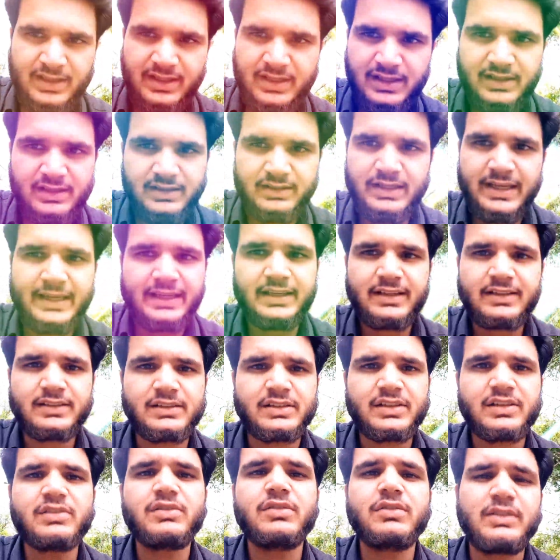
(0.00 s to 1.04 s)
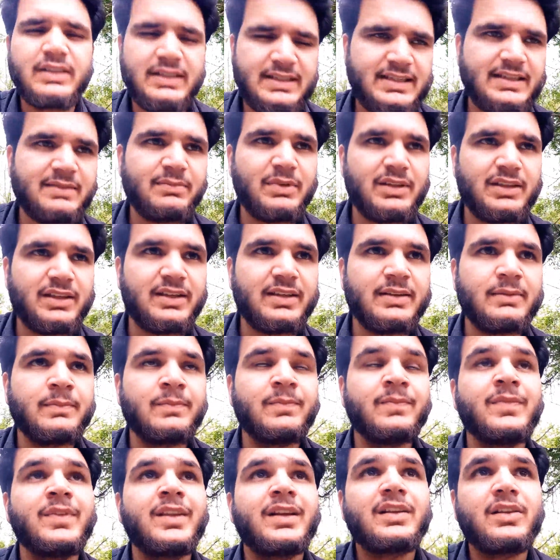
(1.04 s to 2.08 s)
सही थे लेकिन चलो जैसे भी थे
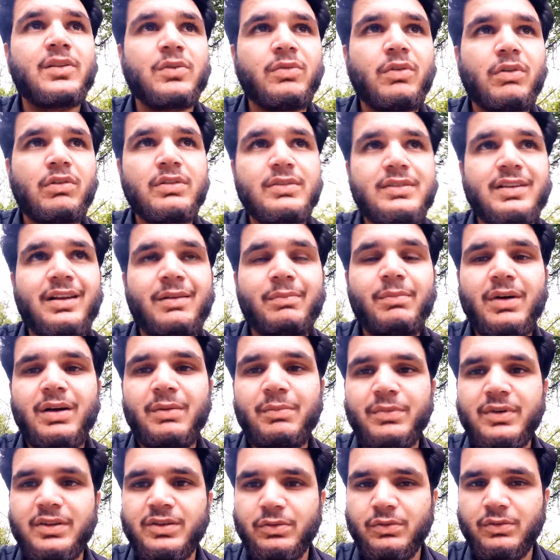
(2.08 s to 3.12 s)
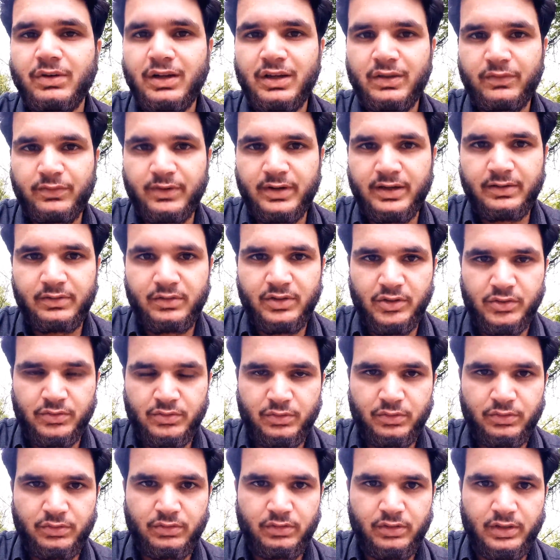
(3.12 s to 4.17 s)
तो वो सब अब डिस्कालीफाई होना
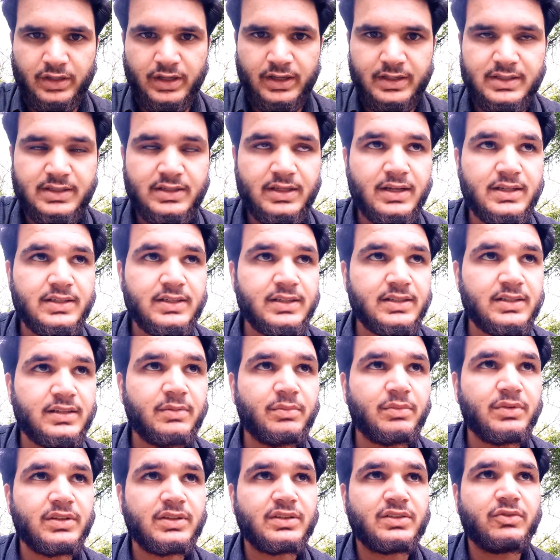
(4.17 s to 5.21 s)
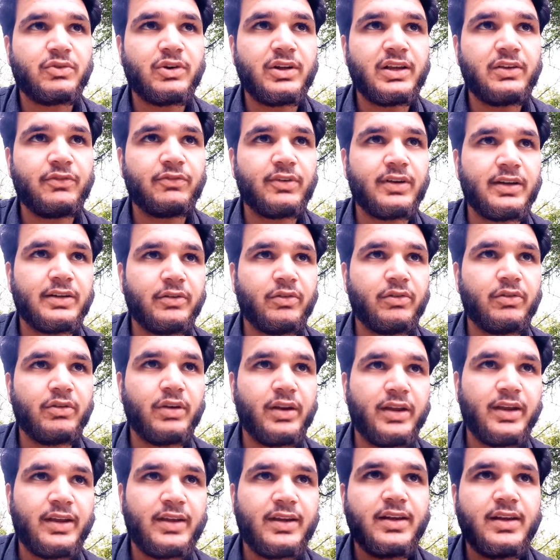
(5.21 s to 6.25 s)
शुरू हो गए आहिस्ता आहिस्ता सब डिस्कालीफाई हो
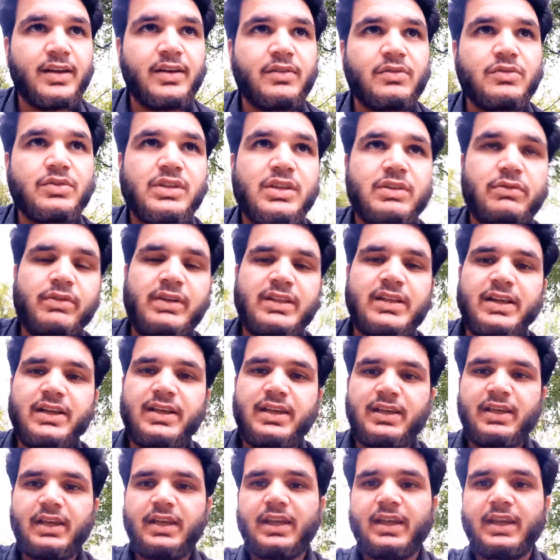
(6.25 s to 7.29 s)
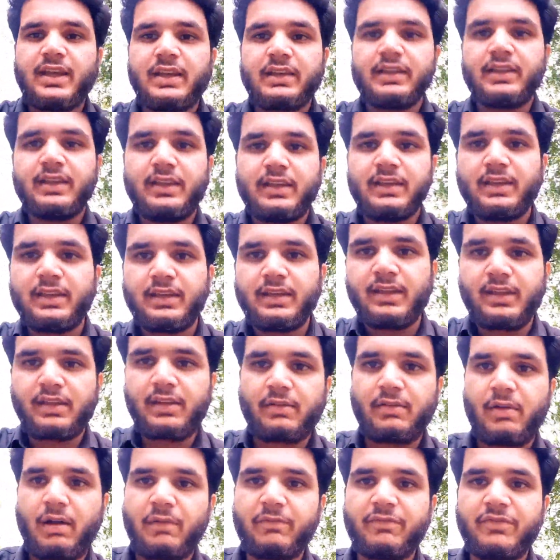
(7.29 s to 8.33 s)
रहे हैं उसकी वजह ये है कि
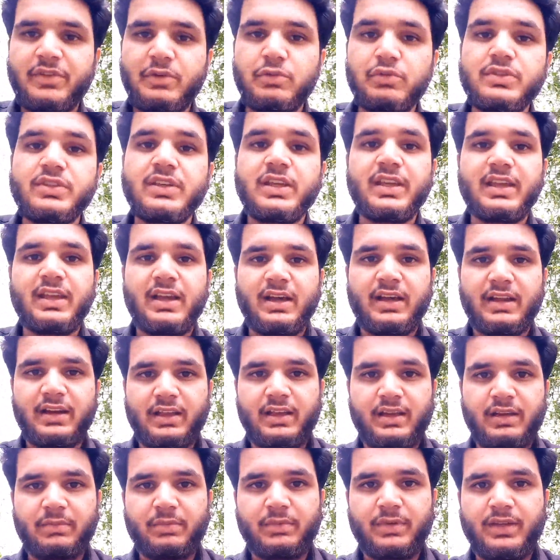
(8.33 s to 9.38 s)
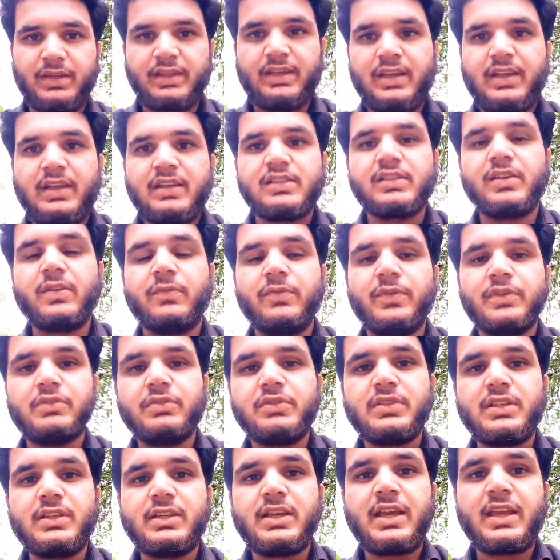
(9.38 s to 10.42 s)
अब व्यूज नहीं आ रहे हैं आपके जब
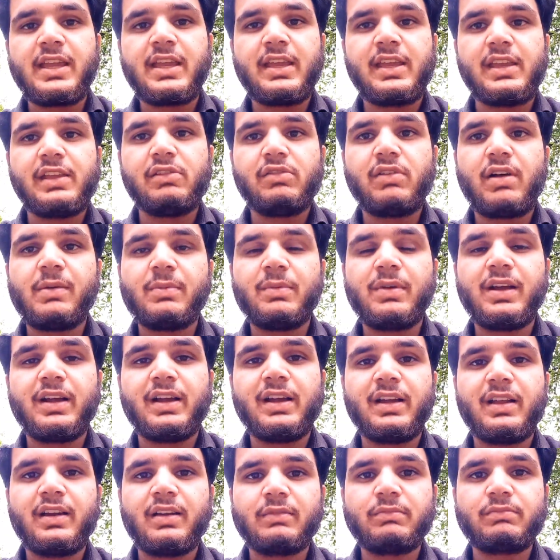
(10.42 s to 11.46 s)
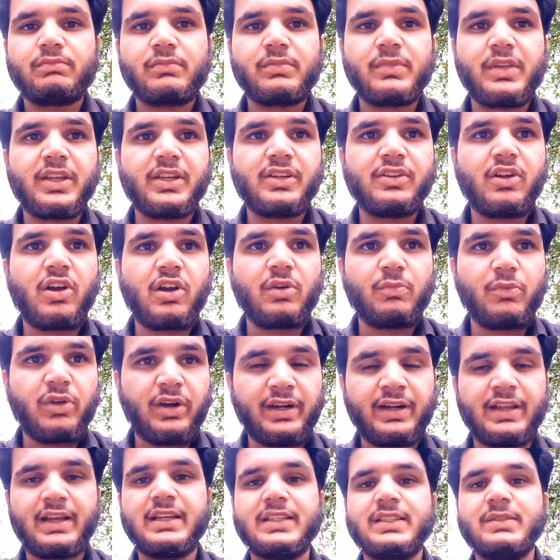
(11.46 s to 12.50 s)
व्यूज नहीं आएंगे तो आपका अगर टिकटॉक
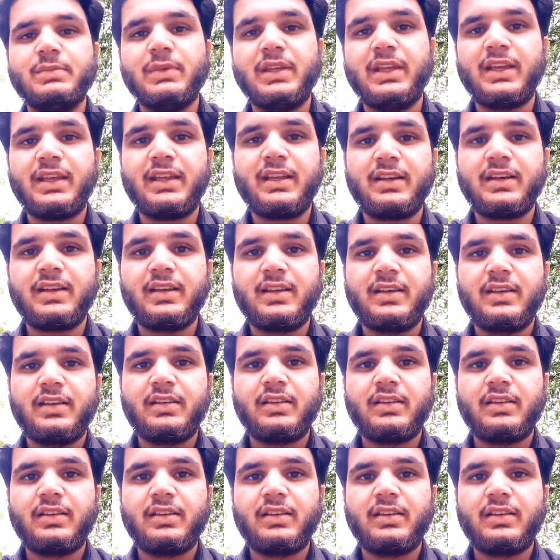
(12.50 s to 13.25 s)
मोनिटाइज भी है ना